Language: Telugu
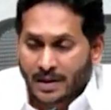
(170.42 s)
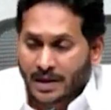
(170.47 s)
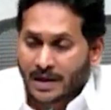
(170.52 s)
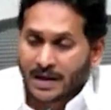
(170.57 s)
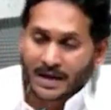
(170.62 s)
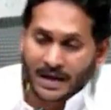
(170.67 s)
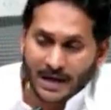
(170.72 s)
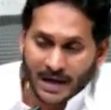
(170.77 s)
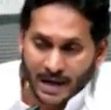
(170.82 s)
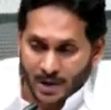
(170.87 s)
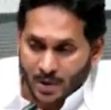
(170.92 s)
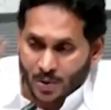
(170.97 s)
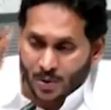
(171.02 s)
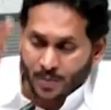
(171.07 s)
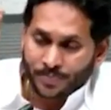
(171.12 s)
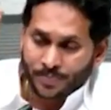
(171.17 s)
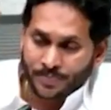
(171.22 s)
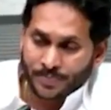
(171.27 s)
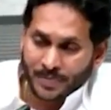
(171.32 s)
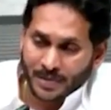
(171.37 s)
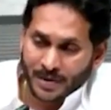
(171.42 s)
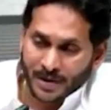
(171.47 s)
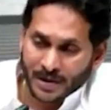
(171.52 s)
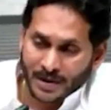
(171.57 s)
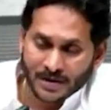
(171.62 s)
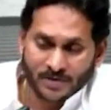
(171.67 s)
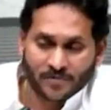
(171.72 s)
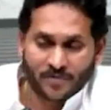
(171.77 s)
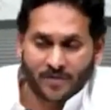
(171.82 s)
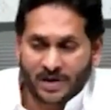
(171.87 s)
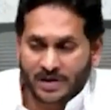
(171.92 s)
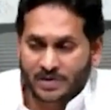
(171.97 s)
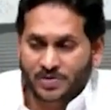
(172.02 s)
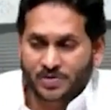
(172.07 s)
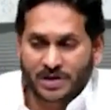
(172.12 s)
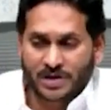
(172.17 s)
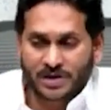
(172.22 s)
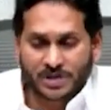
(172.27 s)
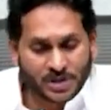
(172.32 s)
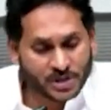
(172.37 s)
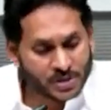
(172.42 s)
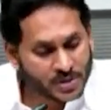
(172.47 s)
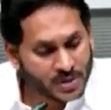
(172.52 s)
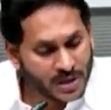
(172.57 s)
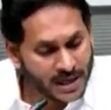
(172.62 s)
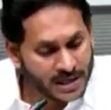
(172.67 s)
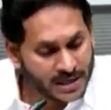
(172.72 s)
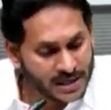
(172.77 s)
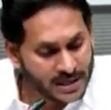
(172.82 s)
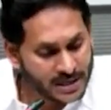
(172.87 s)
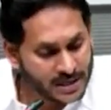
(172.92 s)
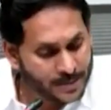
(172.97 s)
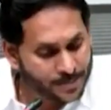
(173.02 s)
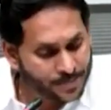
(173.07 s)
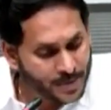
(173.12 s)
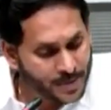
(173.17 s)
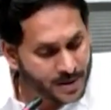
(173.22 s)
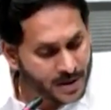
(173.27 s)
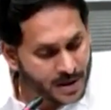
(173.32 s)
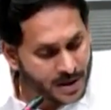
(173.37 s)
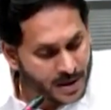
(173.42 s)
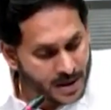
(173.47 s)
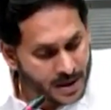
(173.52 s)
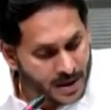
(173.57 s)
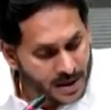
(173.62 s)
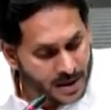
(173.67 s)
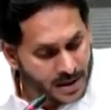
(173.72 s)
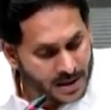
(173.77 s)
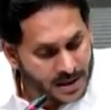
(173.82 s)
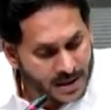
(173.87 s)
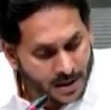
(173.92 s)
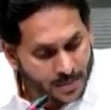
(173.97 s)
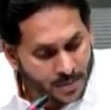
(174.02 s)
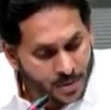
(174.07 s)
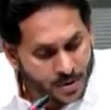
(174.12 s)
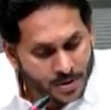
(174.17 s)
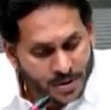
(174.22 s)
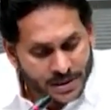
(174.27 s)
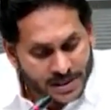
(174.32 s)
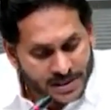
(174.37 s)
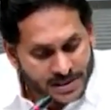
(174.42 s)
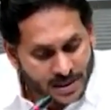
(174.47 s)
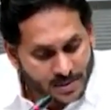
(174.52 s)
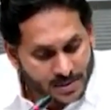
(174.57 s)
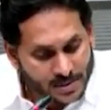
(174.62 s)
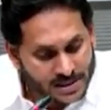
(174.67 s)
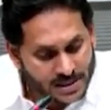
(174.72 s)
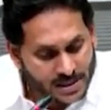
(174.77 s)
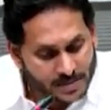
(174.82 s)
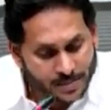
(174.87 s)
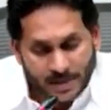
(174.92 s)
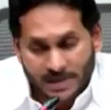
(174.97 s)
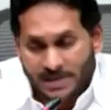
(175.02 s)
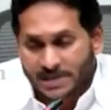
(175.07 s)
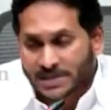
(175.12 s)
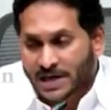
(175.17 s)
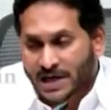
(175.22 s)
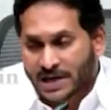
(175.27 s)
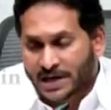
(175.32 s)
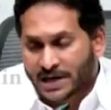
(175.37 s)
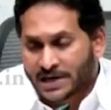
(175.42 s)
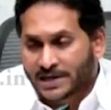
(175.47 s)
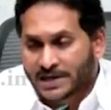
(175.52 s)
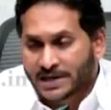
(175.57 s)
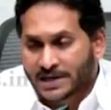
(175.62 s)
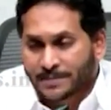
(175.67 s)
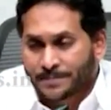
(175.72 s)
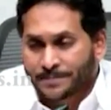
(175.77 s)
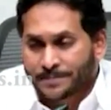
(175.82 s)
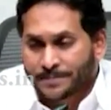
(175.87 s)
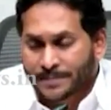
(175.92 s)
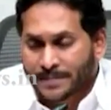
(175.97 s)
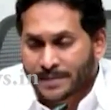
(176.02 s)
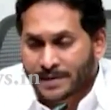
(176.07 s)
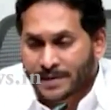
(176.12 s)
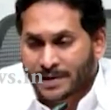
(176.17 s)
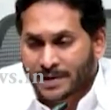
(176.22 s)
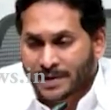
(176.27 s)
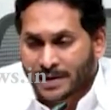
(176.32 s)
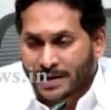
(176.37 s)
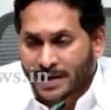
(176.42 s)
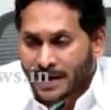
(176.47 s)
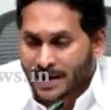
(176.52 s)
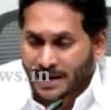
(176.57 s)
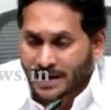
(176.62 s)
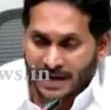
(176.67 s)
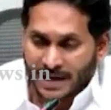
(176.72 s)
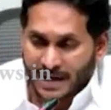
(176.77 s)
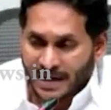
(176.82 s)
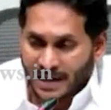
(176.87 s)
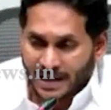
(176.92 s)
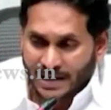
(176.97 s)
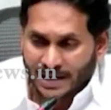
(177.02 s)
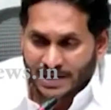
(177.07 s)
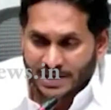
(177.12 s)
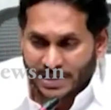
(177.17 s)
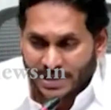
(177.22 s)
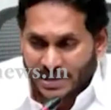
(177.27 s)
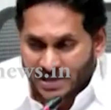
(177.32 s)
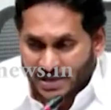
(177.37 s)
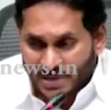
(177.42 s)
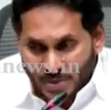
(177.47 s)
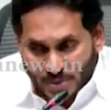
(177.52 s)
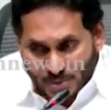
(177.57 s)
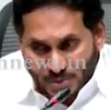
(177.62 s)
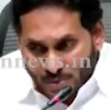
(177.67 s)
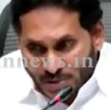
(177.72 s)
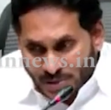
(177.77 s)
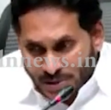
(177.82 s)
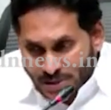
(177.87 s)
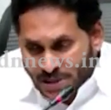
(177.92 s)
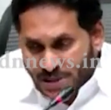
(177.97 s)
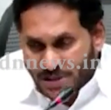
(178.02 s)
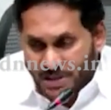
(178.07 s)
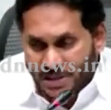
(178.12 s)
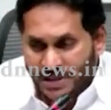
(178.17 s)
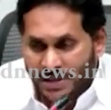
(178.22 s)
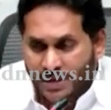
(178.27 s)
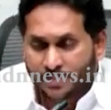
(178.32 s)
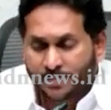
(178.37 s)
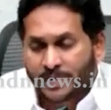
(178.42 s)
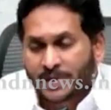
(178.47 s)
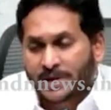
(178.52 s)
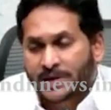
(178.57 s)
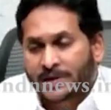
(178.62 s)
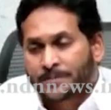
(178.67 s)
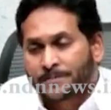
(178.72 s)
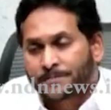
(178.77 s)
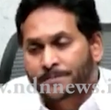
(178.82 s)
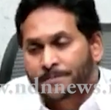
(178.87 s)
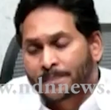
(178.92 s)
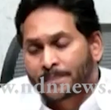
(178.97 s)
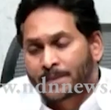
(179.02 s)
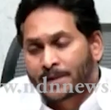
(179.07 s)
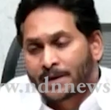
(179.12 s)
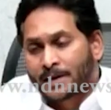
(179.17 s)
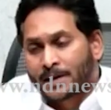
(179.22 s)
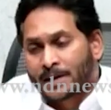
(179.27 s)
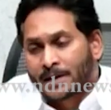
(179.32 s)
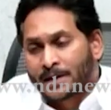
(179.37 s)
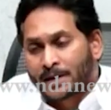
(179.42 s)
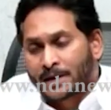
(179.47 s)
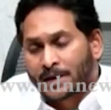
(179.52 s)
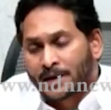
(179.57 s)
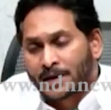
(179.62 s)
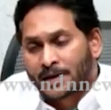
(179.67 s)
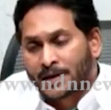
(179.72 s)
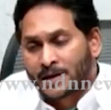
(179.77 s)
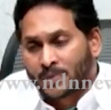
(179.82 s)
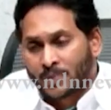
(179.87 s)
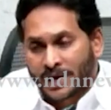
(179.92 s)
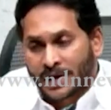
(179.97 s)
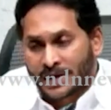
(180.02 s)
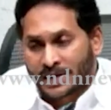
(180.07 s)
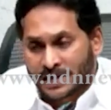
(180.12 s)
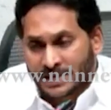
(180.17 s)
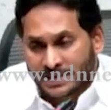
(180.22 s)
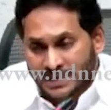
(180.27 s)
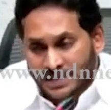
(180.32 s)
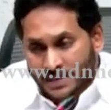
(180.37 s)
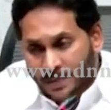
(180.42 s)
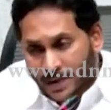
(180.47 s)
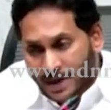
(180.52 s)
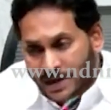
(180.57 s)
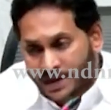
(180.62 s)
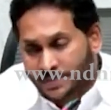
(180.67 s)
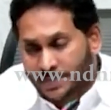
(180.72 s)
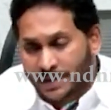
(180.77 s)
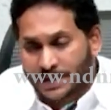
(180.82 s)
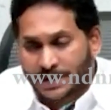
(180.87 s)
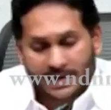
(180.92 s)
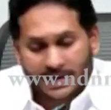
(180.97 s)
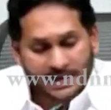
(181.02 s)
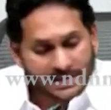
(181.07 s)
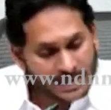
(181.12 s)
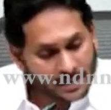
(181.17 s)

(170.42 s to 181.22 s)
ఇక ఎలాగూ ఇన్ఫ్రాస్ట్రక్చర్ కానీ ఈ కమ్యూనిటీ సమస్యల పరిష్కారానికి అంటే ఎన్ఆర్ఏజిఎస్ ఈ జీజీఎంపీ ఈ వేరియస్ డిపార్ట్మెంట్లకు